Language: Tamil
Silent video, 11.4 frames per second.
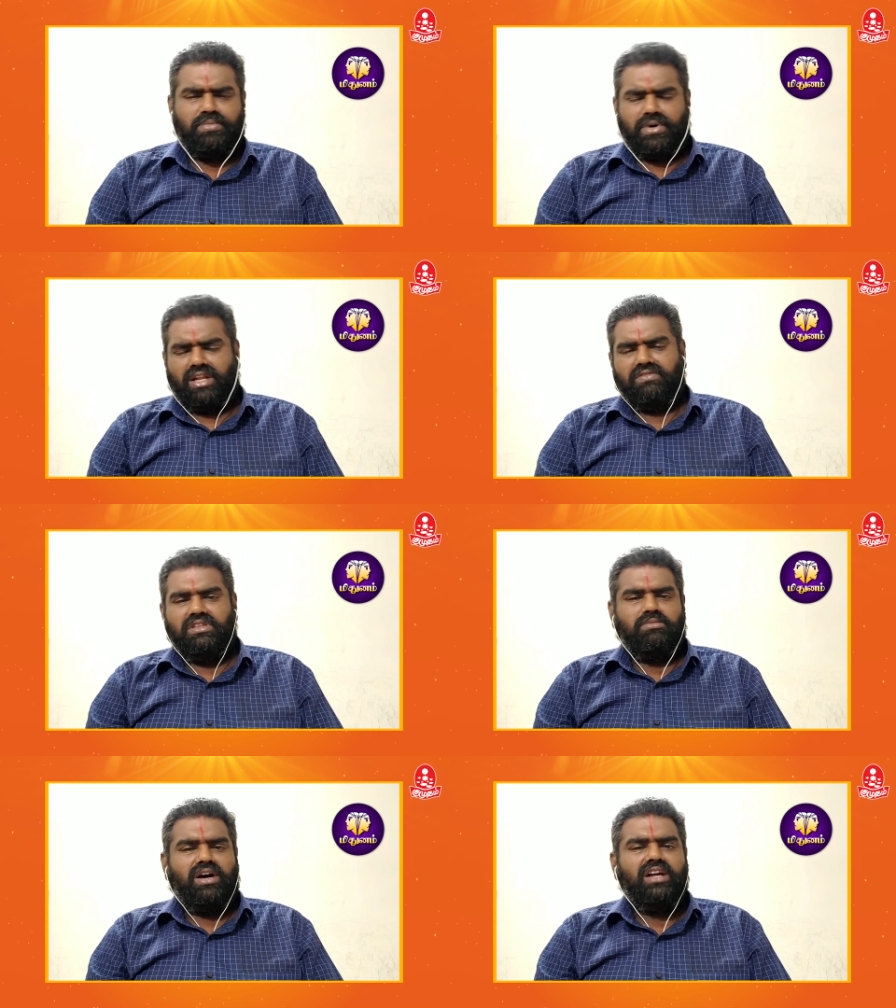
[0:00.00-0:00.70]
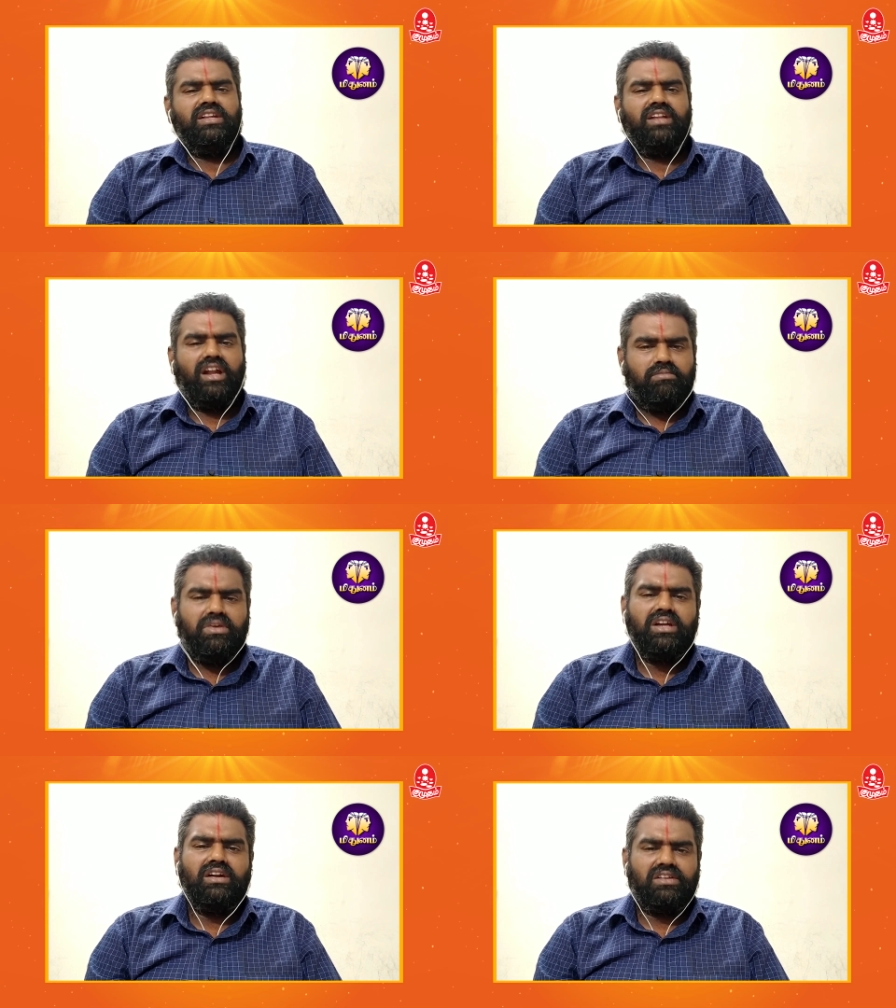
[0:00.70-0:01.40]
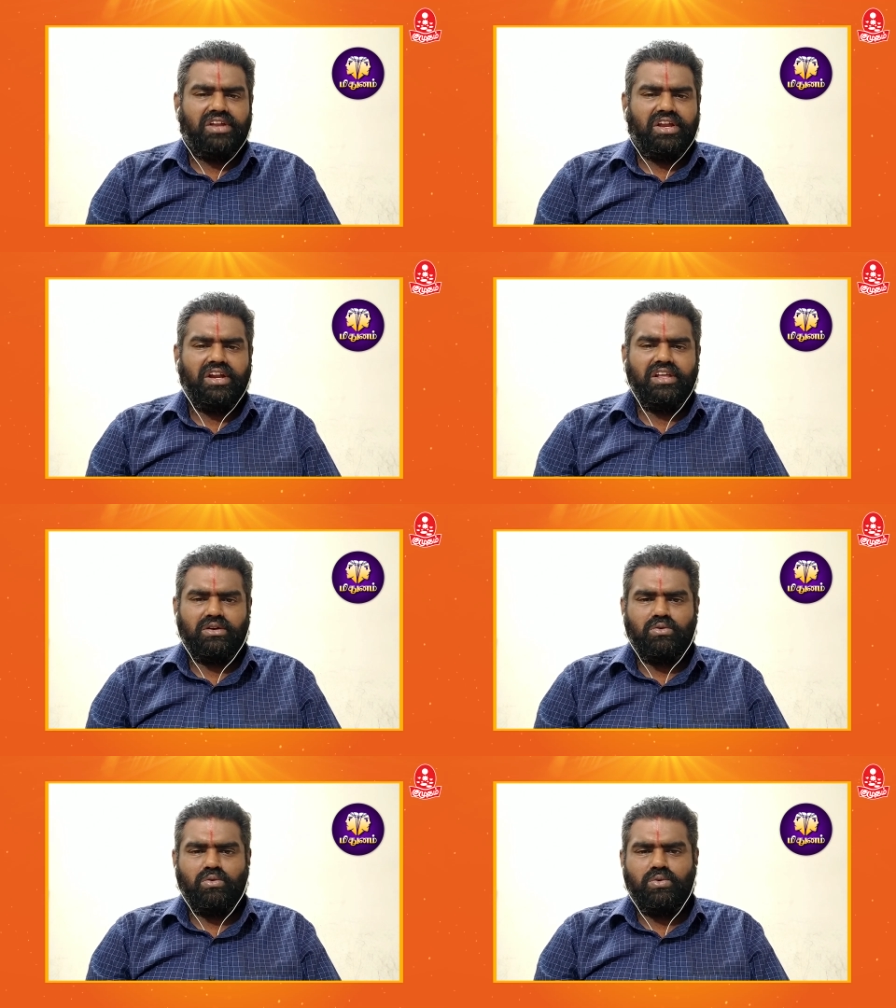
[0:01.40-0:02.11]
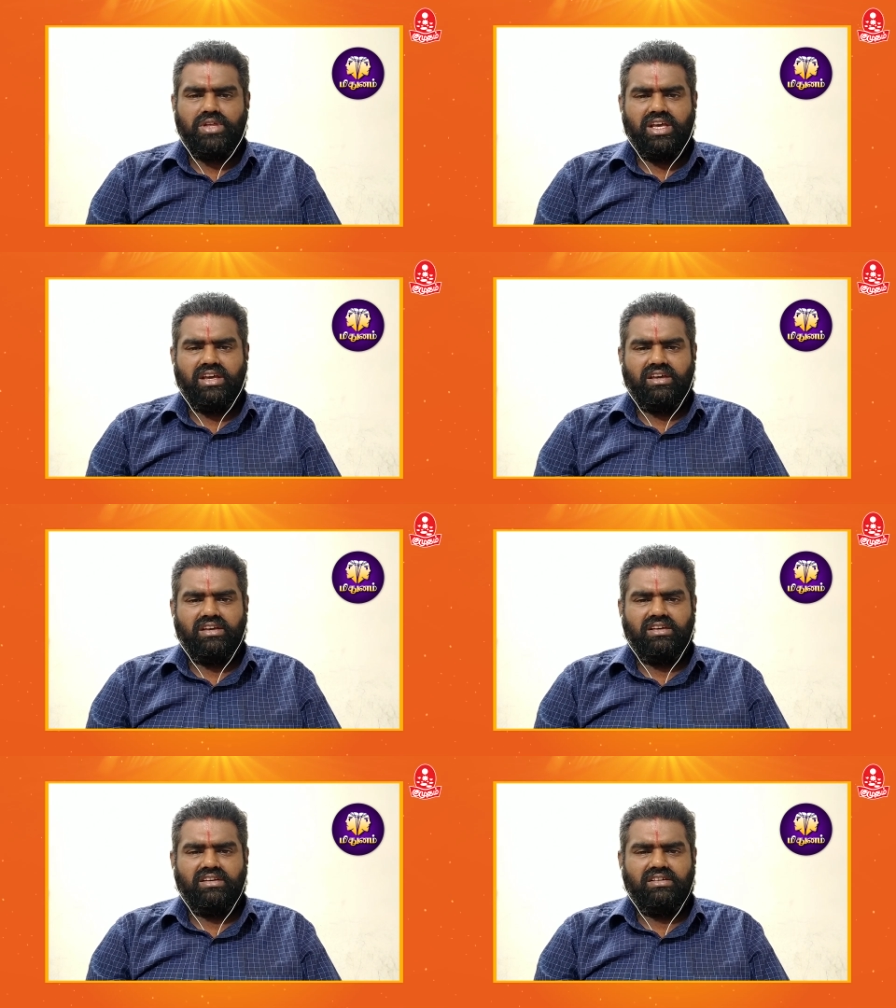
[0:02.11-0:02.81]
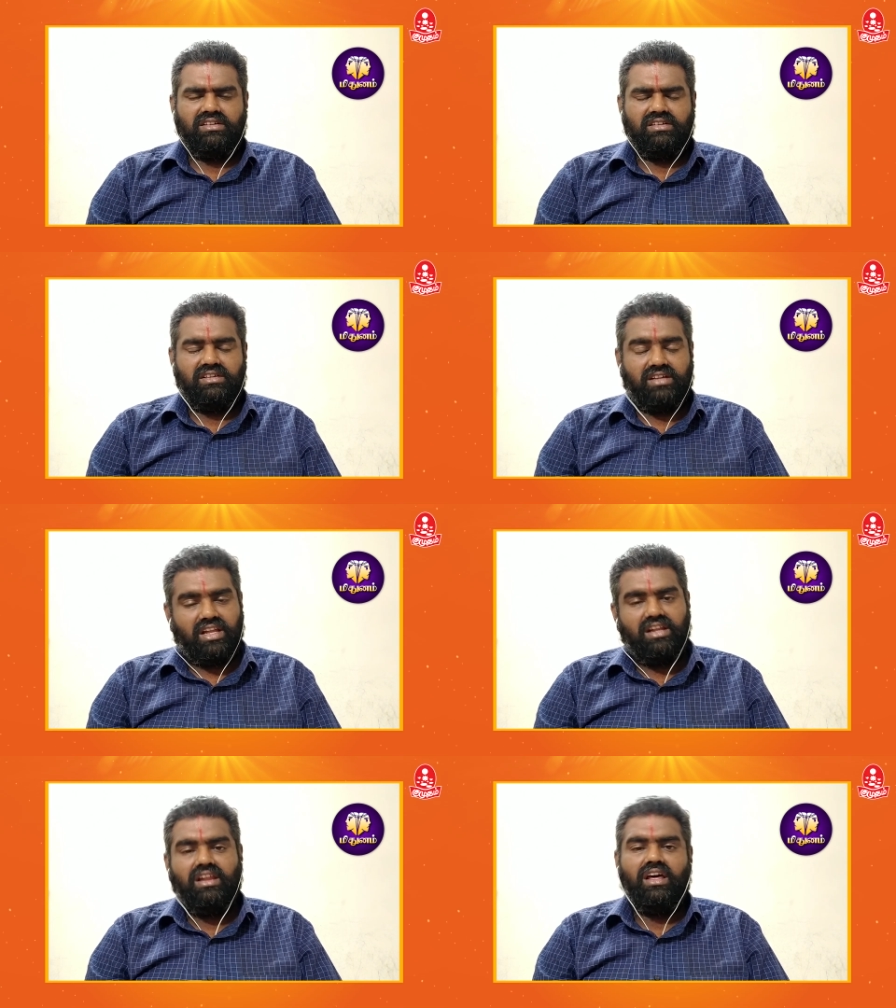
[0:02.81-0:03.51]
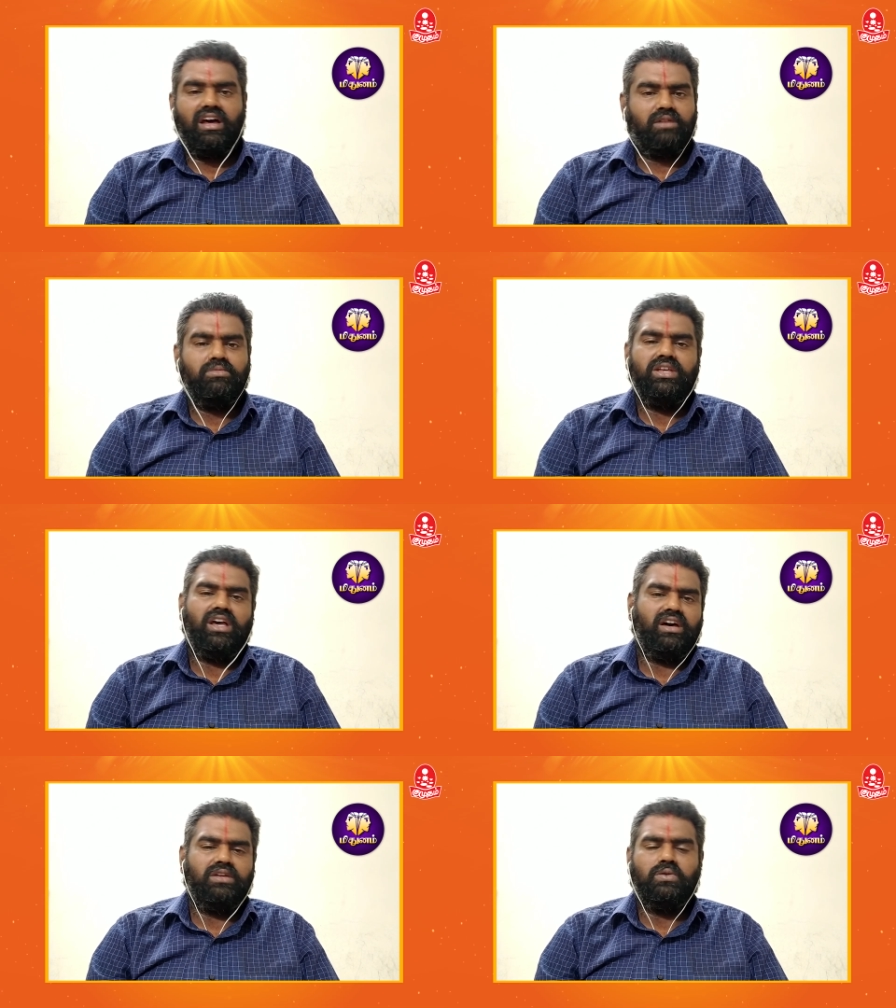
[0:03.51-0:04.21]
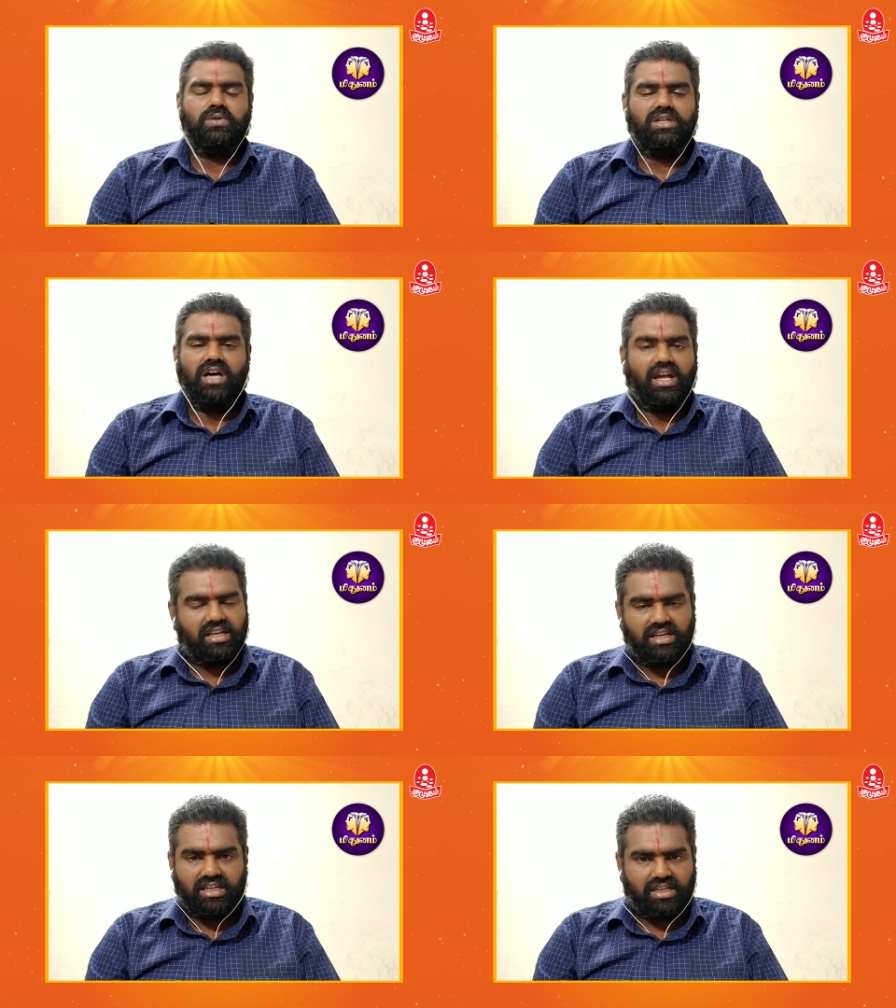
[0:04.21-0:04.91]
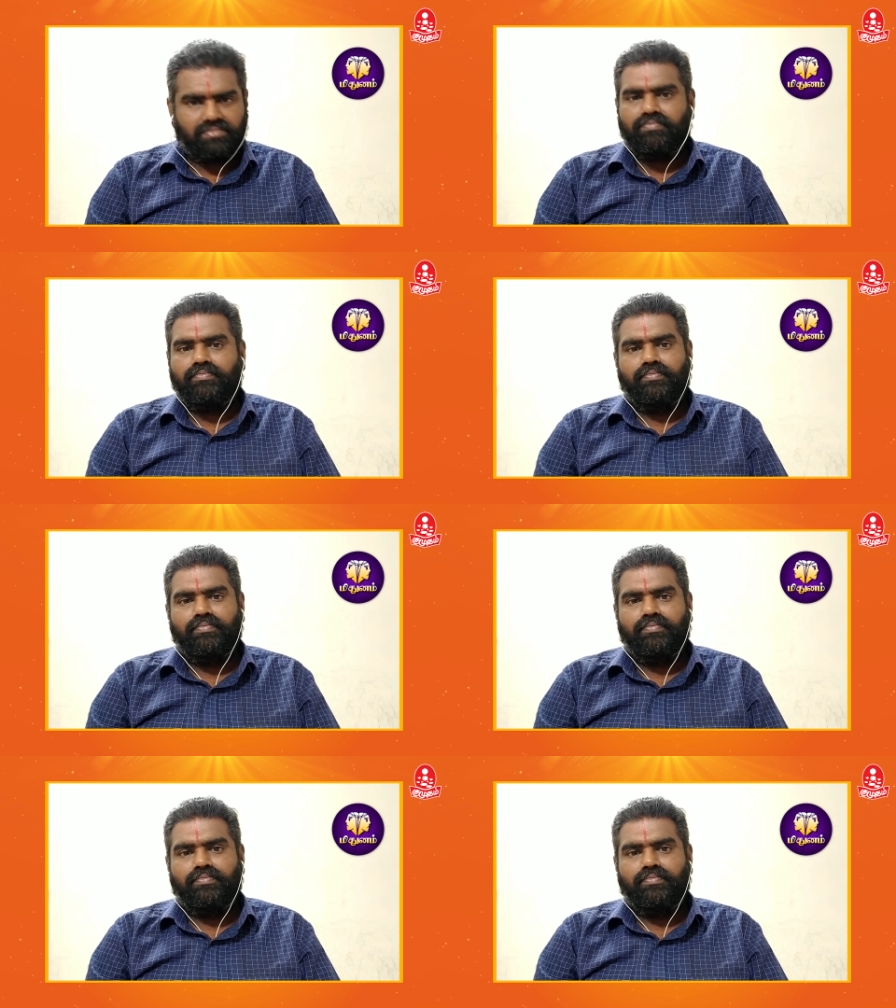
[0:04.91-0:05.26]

பலவிதமான நன்மைகள் ஈடேறக்கூடிய நல்ல அருமையான ஒரு காலகட்டம்